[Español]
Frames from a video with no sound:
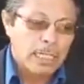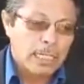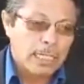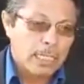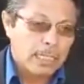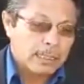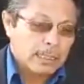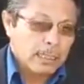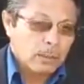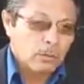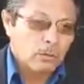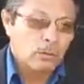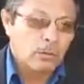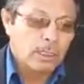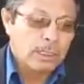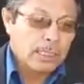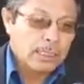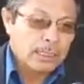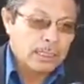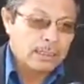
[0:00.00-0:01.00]
Y en,
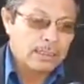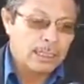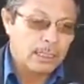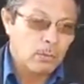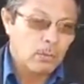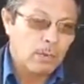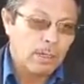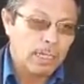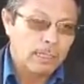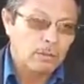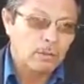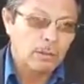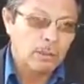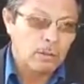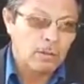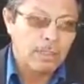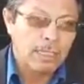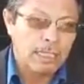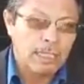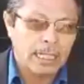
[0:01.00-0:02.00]
segundo, y en tercer lugar, yo
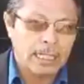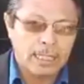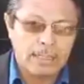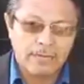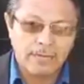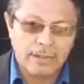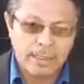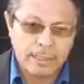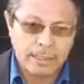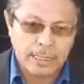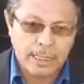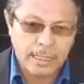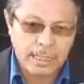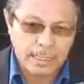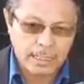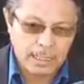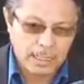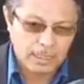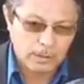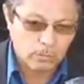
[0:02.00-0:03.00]
creo que aquí
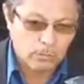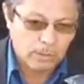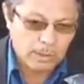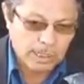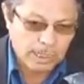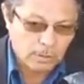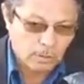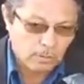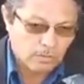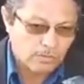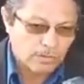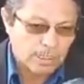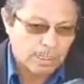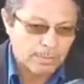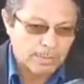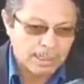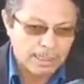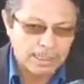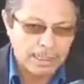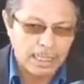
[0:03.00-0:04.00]
viene eh, un reto
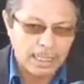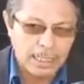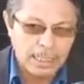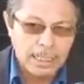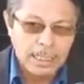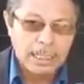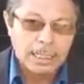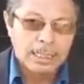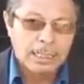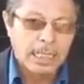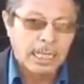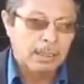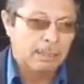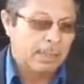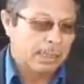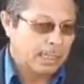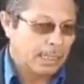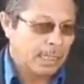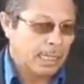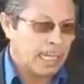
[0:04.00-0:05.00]
fundamental de la
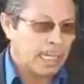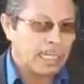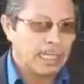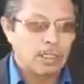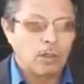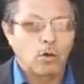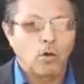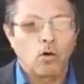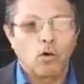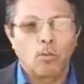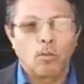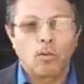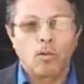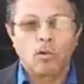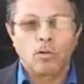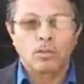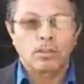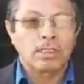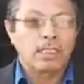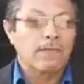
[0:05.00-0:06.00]
manera en
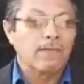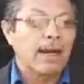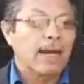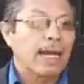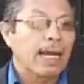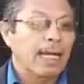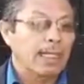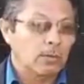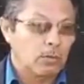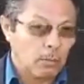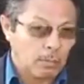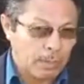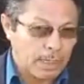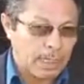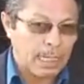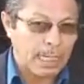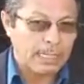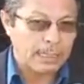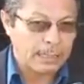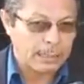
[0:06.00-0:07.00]
cómo se van a
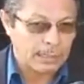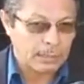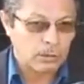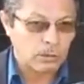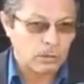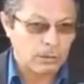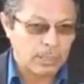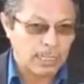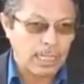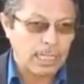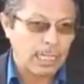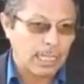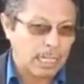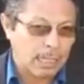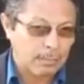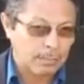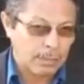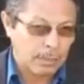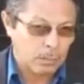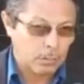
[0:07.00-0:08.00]
tomar las decisiones en el
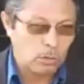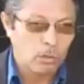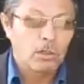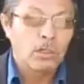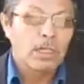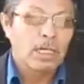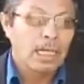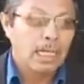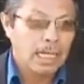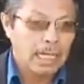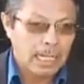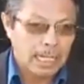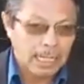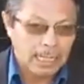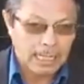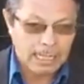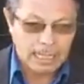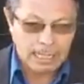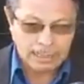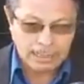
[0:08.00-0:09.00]
ámbito
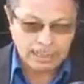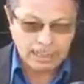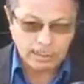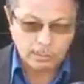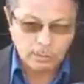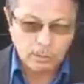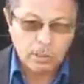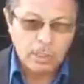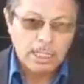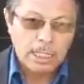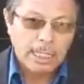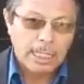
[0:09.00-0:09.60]
legislativo.